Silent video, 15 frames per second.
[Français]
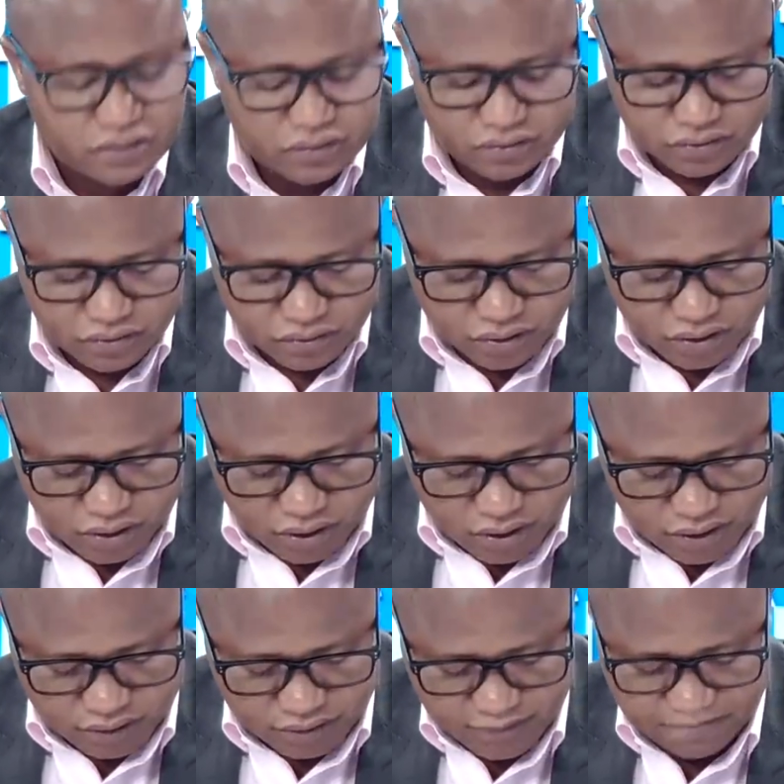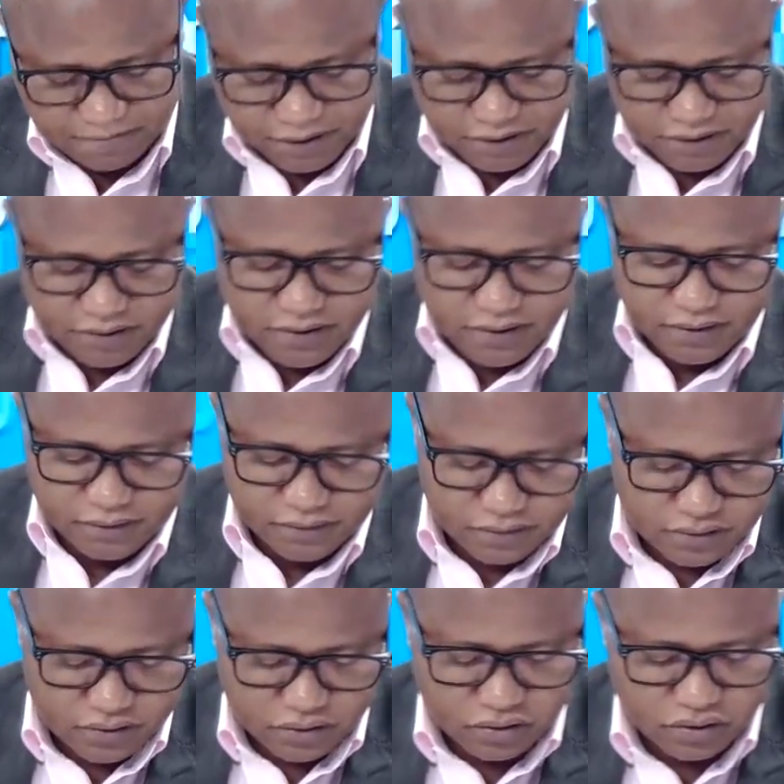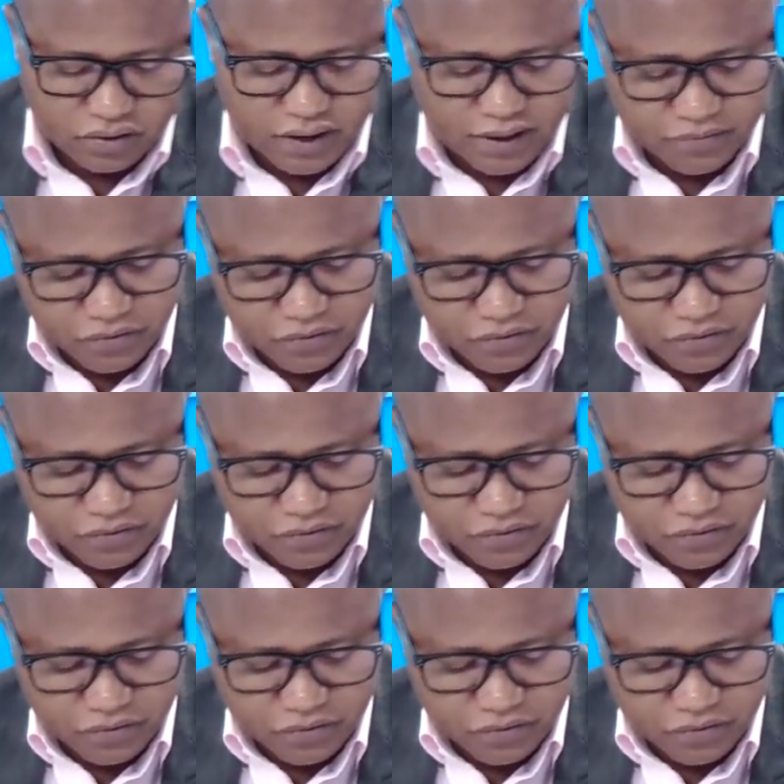le l'ancien président euh, Roch